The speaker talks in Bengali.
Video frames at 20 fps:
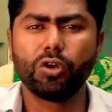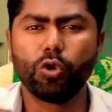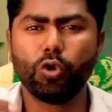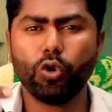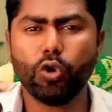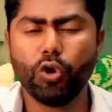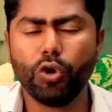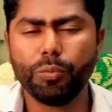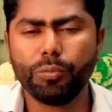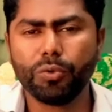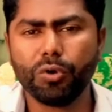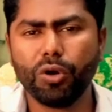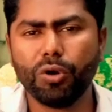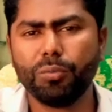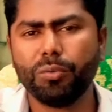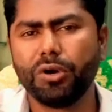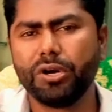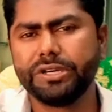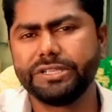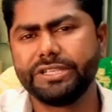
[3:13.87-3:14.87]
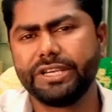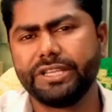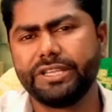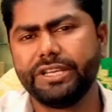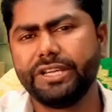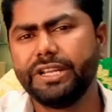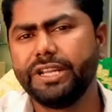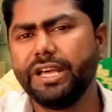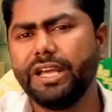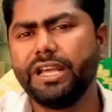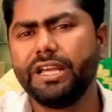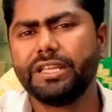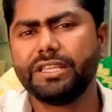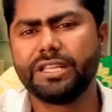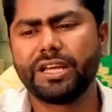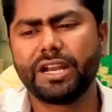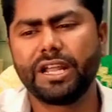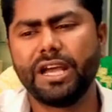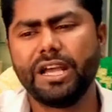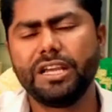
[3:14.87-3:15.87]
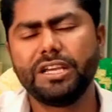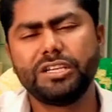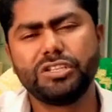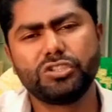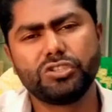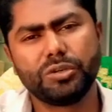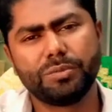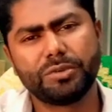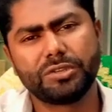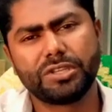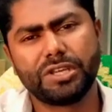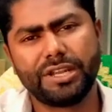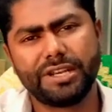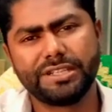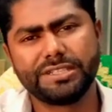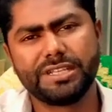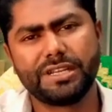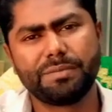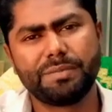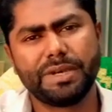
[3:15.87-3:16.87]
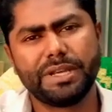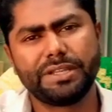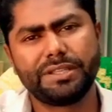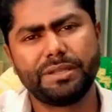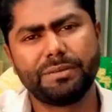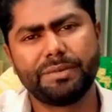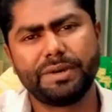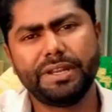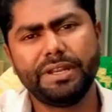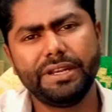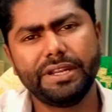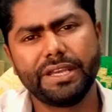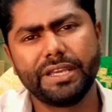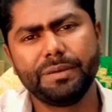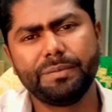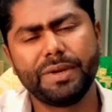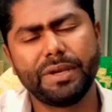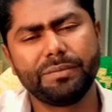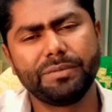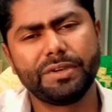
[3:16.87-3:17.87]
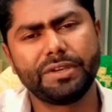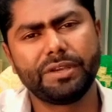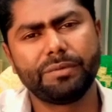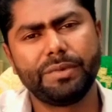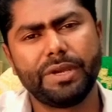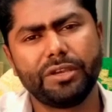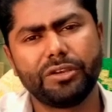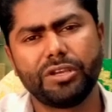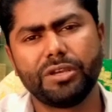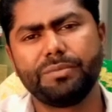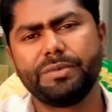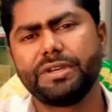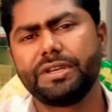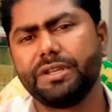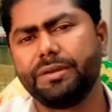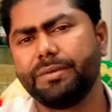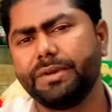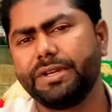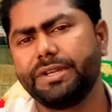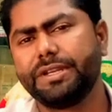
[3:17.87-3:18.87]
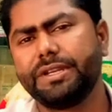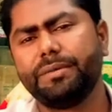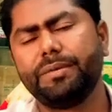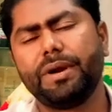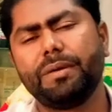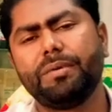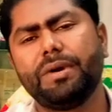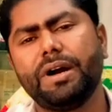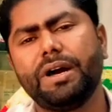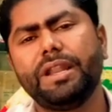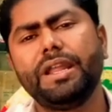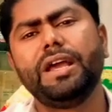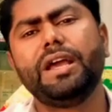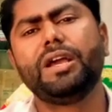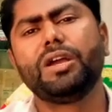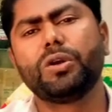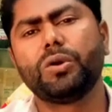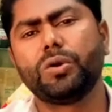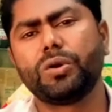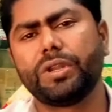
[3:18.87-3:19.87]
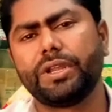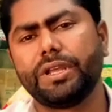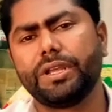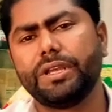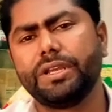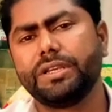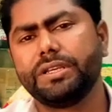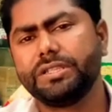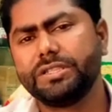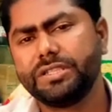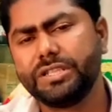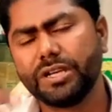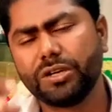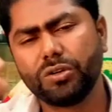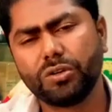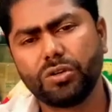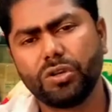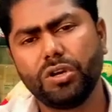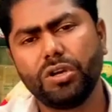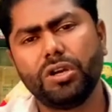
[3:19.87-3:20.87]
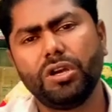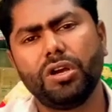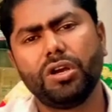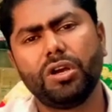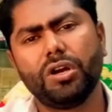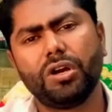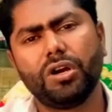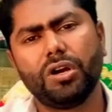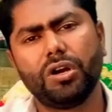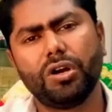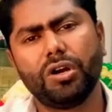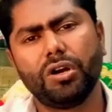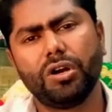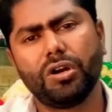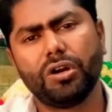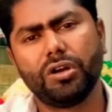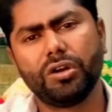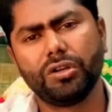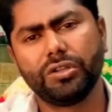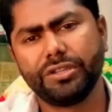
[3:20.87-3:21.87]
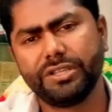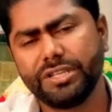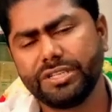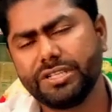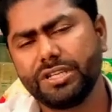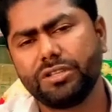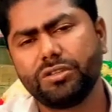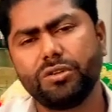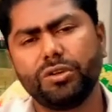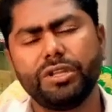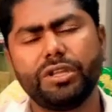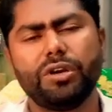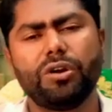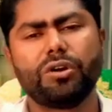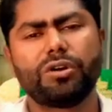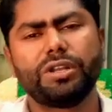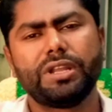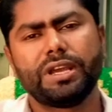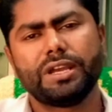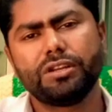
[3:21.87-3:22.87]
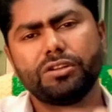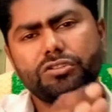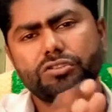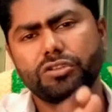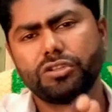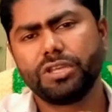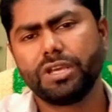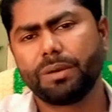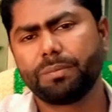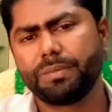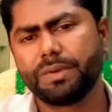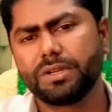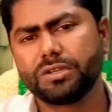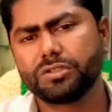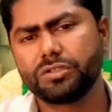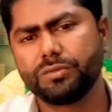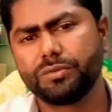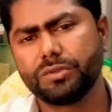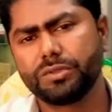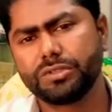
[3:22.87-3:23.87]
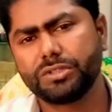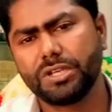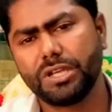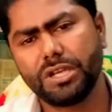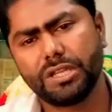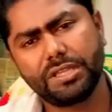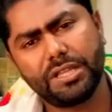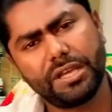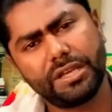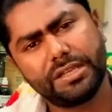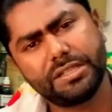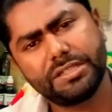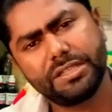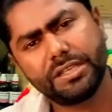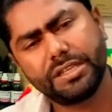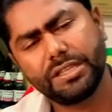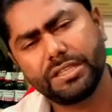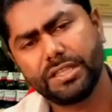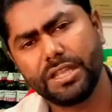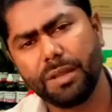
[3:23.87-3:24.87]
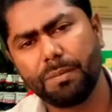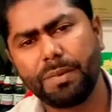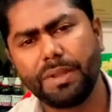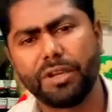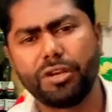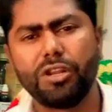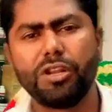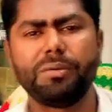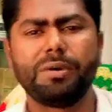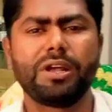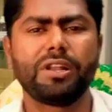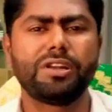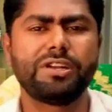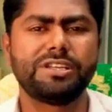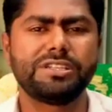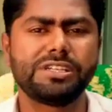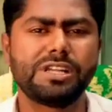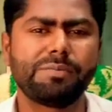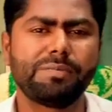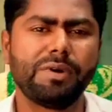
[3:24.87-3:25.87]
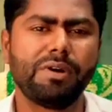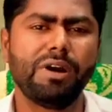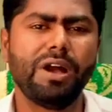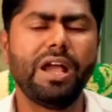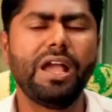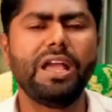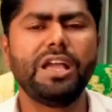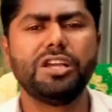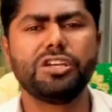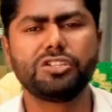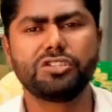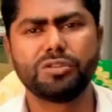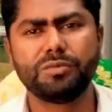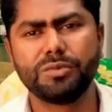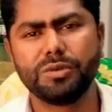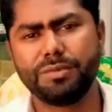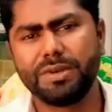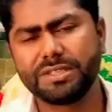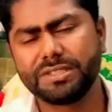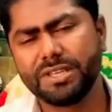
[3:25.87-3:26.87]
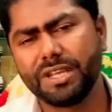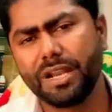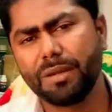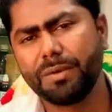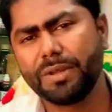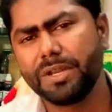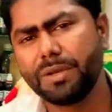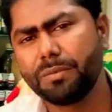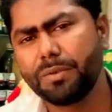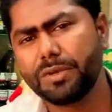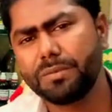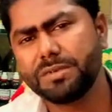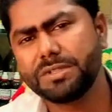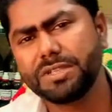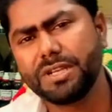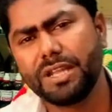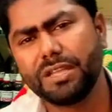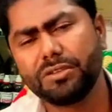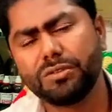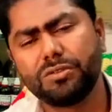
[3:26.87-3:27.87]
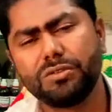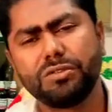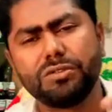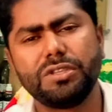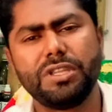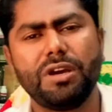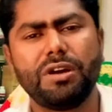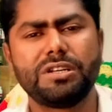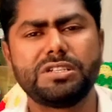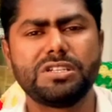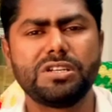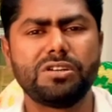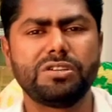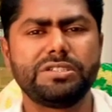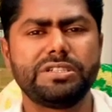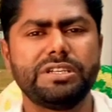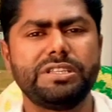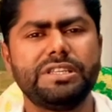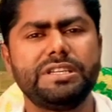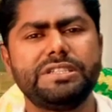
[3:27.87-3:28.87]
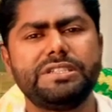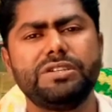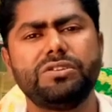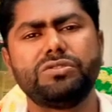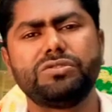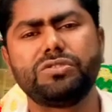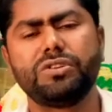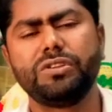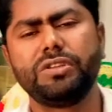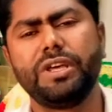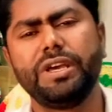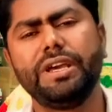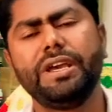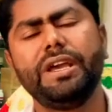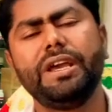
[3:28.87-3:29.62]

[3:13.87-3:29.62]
ঘুম কম হয় যাদের তারা চমৎকার রেজাল্ট পেতে পারেন এই বায়োমিক বায়োকেমিক রিমেডিটি ব্যবহার করে যে কোনো দেশের তৈরি হোক না কেন যদি আপনার সমস্যা থাকে সেক্ষেত্রে অ্যাপ্লাই করলে ভালো রেজাল্ট পাওয়া সম্ভব আজকের আমার ইনফরমেশান এতটুকু দেওয়ার ছিল যে দেশি ঔষধে